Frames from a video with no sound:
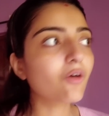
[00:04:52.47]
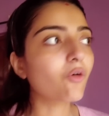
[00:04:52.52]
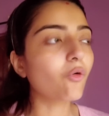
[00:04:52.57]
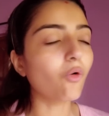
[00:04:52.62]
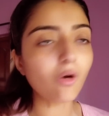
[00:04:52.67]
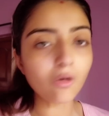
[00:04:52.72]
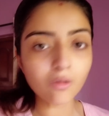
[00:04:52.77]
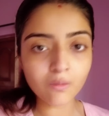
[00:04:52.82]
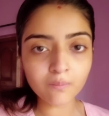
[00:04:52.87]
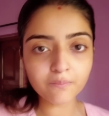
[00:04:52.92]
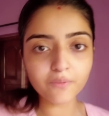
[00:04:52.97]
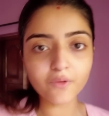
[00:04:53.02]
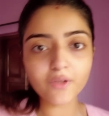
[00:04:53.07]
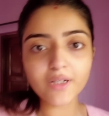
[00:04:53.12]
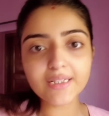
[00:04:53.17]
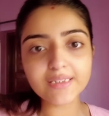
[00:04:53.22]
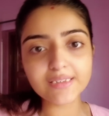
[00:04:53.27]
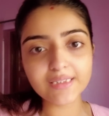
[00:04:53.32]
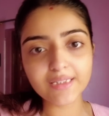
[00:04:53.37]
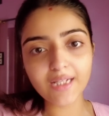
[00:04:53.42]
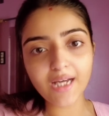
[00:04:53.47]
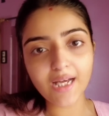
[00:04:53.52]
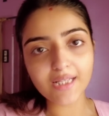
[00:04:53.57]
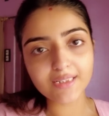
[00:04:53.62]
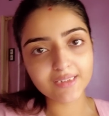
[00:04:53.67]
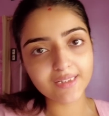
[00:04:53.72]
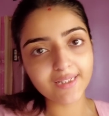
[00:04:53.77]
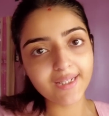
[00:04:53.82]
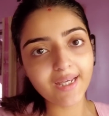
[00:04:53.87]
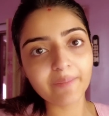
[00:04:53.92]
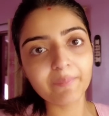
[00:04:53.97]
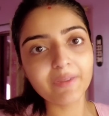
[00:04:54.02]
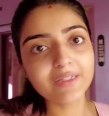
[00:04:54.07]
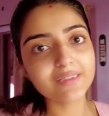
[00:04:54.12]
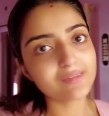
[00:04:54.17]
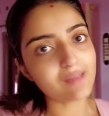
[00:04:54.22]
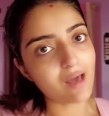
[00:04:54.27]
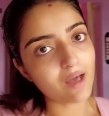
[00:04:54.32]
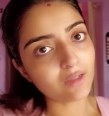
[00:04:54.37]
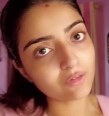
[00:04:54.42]
গরম পড়েছে আজকে একবার
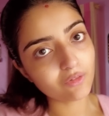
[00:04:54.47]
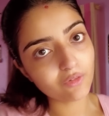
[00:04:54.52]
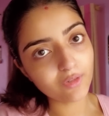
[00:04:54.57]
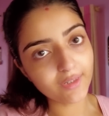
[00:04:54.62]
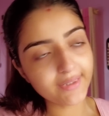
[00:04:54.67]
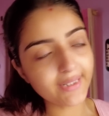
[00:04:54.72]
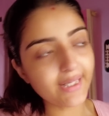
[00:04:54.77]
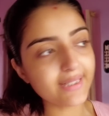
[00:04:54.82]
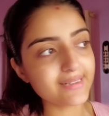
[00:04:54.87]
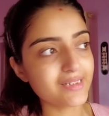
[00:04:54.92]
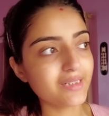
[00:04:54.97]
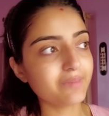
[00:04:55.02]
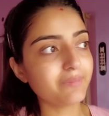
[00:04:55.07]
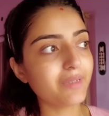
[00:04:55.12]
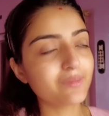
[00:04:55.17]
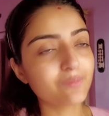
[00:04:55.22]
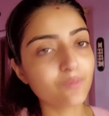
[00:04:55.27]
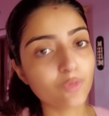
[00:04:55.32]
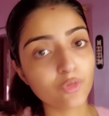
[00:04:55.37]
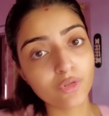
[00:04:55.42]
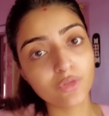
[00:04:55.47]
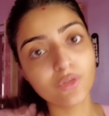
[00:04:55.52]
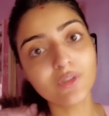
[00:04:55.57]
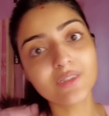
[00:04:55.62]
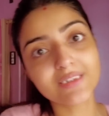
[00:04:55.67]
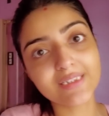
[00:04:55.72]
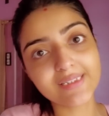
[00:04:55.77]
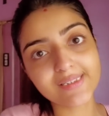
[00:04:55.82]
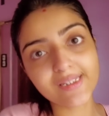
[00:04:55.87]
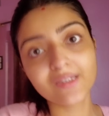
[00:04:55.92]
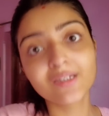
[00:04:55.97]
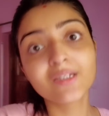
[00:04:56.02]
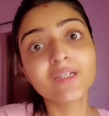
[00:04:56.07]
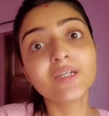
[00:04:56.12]
স্নান করে গেছি বাট মনে হচ্ছে যে